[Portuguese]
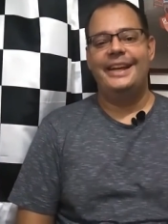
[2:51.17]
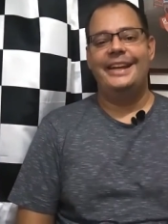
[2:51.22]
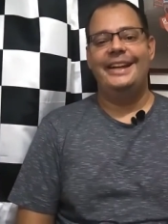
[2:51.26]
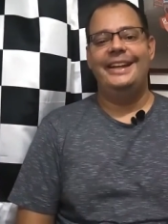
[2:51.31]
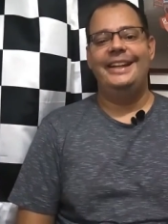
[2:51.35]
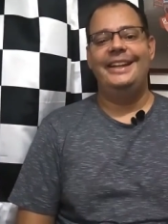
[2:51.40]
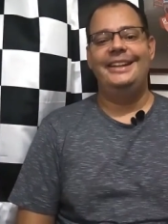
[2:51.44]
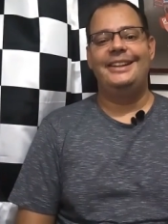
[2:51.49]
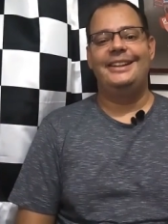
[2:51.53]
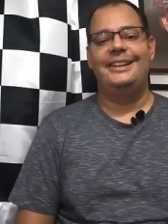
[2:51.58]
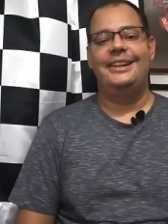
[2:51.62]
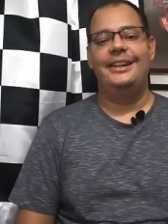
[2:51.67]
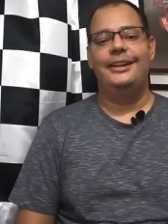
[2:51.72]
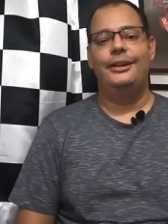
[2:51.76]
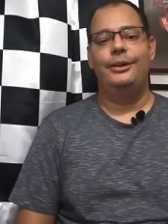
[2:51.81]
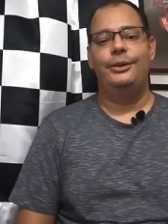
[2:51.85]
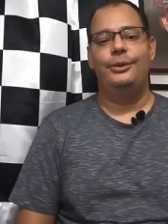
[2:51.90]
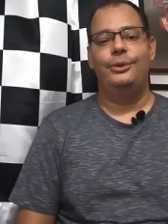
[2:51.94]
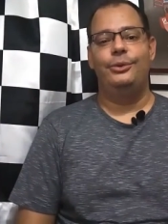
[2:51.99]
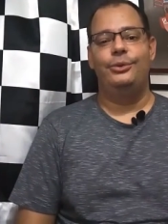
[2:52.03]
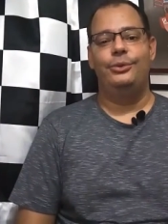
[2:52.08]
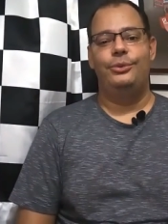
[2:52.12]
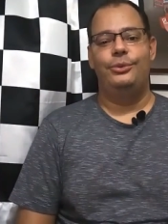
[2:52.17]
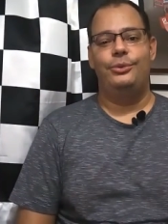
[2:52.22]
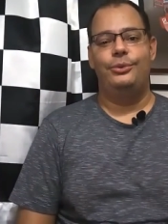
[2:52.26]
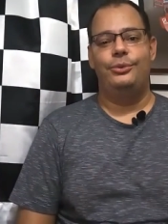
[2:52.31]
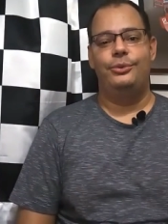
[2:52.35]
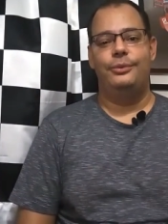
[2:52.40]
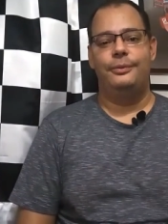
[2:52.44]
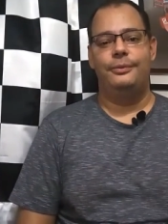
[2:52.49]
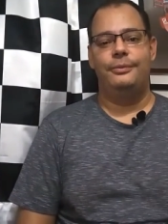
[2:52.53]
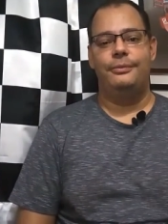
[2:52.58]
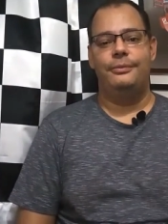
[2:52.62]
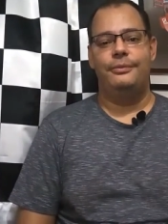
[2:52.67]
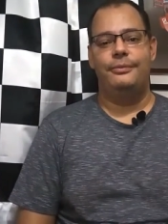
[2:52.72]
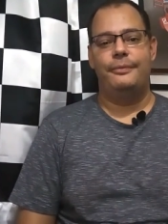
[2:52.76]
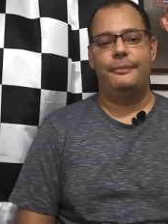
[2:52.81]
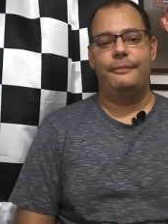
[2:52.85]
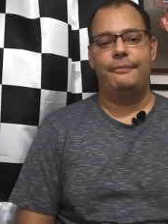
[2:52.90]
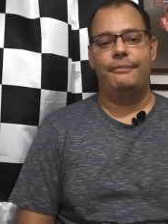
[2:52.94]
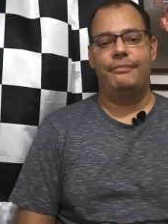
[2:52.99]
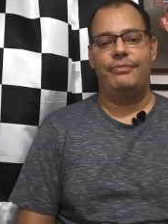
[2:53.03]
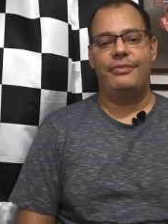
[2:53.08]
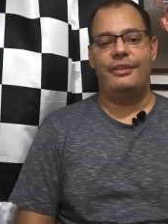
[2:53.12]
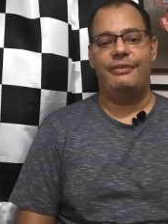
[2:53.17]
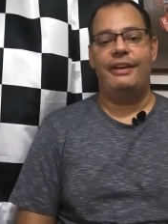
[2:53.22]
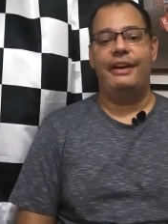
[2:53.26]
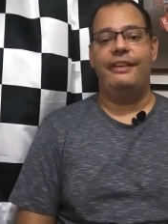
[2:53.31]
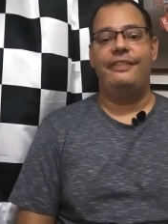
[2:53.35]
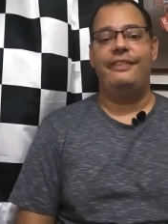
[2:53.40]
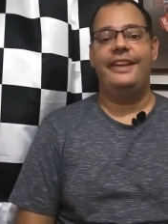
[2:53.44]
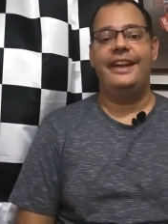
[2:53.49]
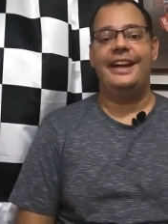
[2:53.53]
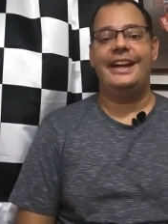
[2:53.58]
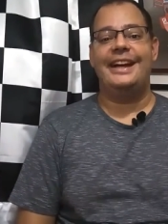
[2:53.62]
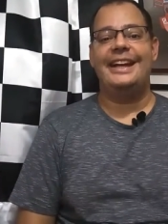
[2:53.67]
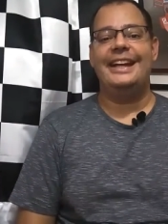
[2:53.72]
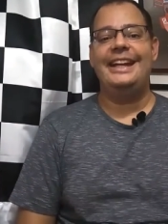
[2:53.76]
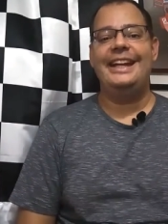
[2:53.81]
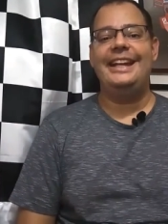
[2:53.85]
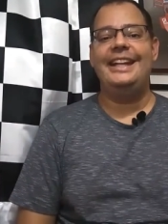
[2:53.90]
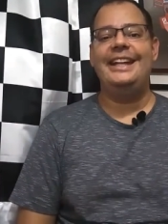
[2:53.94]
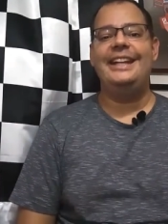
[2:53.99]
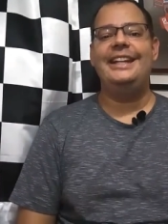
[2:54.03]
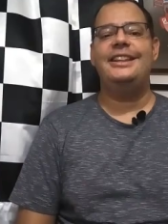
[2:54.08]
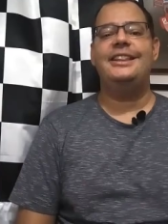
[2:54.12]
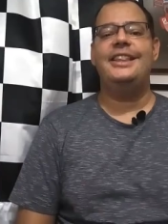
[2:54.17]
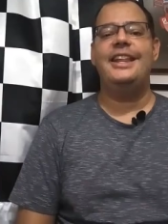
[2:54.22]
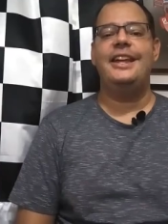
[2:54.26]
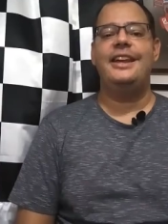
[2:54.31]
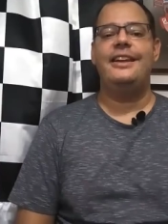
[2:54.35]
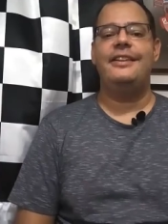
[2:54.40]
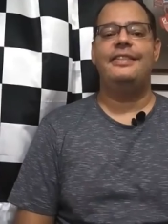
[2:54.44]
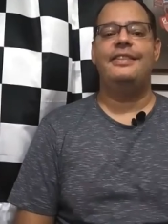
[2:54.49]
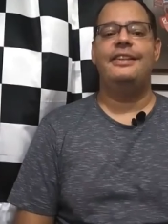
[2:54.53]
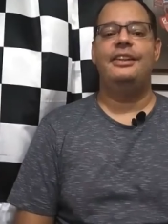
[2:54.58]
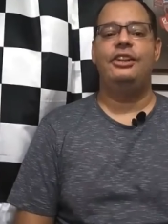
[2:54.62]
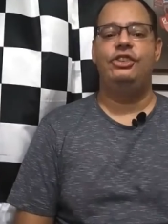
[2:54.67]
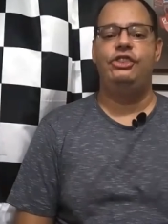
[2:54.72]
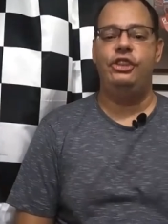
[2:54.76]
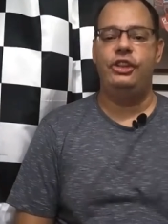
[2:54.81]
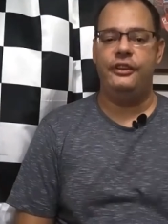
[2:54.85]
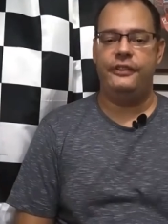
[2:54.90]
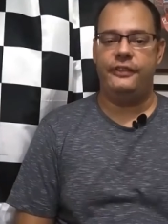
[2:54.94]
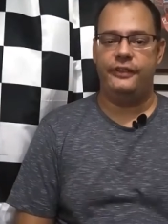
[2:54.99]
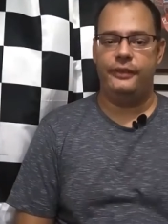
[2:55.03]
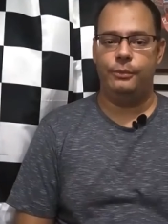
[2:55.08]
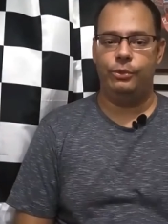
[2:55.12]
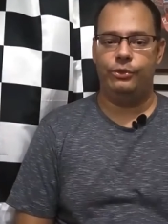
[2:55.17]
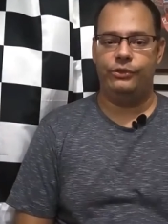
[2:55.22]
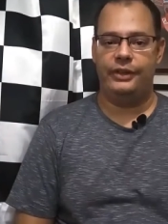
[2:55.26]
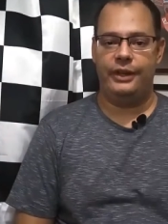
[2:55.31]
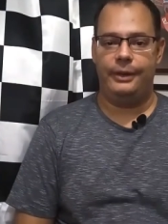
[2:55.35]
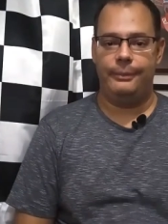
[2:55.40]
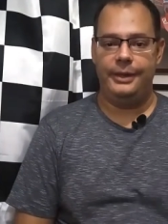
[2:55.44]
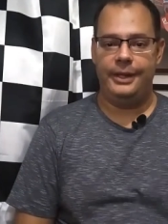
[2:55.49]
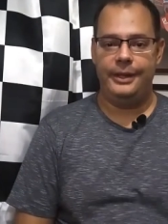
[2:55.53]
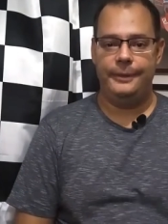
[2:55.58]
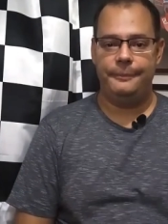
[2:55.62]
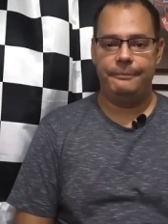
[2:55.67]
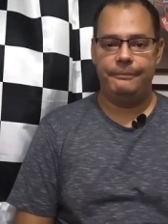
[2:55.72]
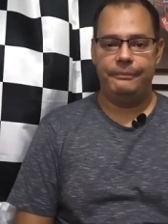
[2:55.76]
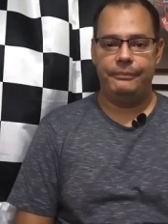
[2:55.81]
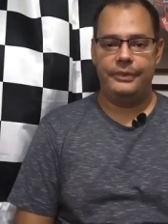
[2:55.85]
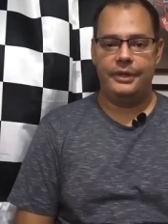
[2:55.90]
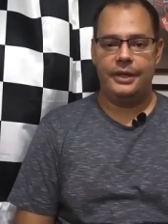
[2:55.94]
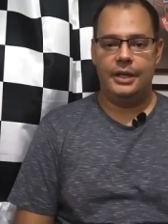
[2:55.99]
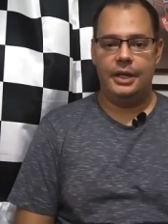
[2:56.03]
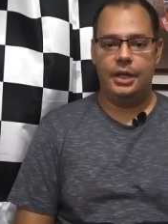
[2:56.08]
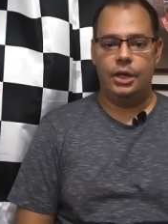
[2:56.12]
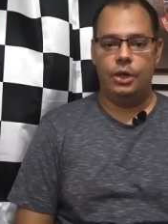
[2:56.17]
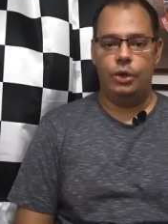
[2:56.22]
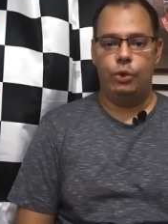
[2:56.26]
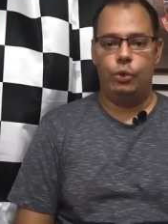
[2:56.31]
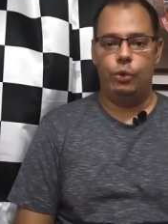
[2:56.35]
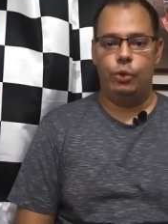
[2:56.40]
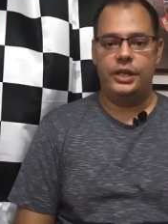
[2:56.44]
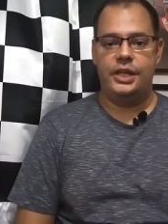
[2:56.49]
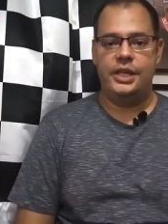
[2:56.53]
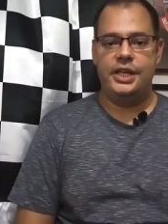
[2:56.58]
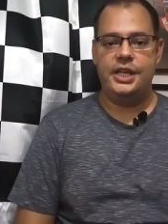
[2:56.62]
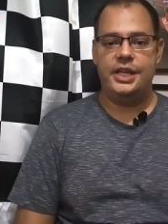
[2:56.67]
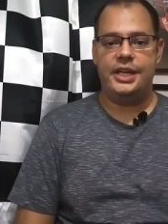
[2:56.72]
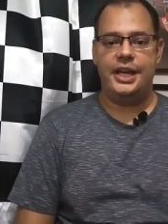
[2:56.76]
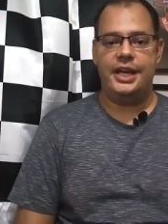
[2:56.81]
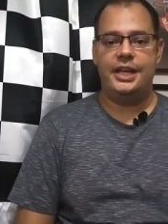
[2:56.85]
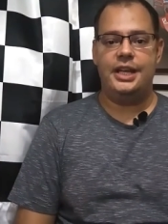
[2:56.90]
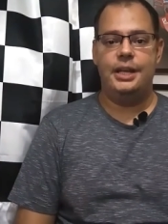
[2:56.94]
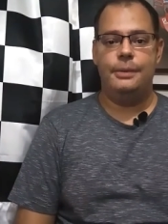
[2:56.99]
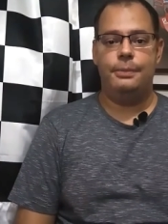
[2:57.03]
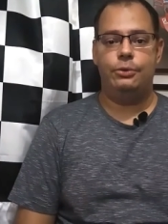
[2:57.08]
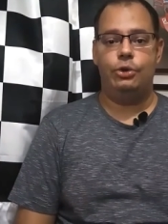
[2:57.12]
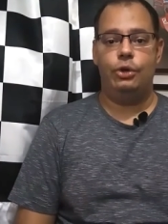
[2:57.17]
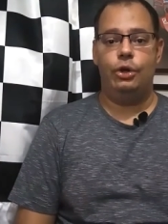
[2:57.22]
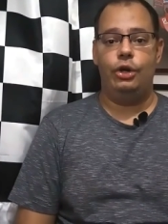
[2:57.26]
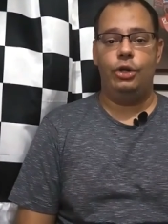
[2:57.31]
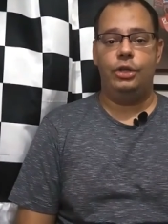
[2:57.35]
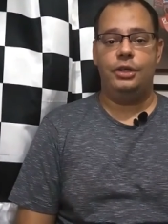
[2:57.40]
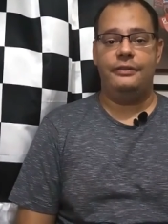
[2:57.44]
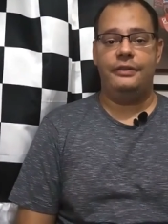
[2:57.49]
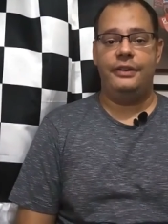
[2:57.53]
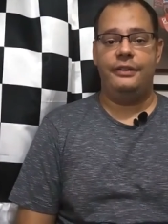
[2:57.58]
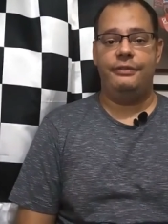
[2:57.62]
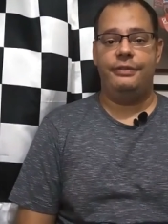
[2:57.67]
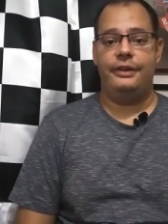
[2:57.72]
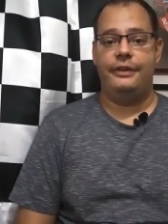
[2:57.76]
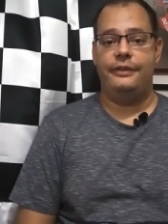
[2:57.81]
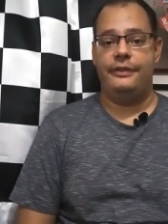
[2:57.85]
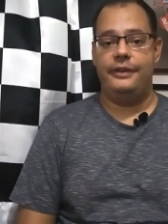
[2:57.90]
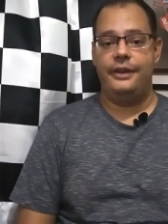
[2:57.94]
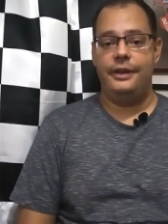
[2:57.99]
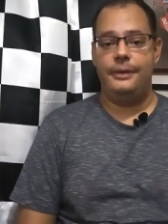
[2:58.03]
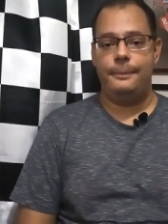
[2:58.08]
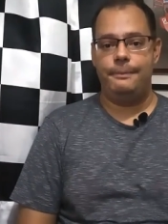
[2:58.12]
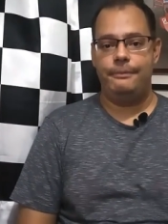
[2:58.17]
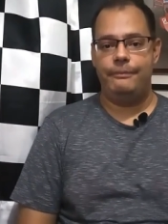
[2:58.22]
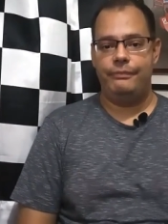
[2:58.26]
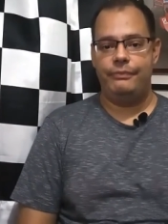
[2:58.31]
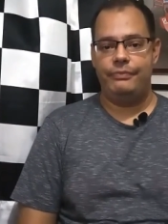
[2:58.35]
Então, vai ser interessantíssimo saber o que, que a equipe Toyota vai fazer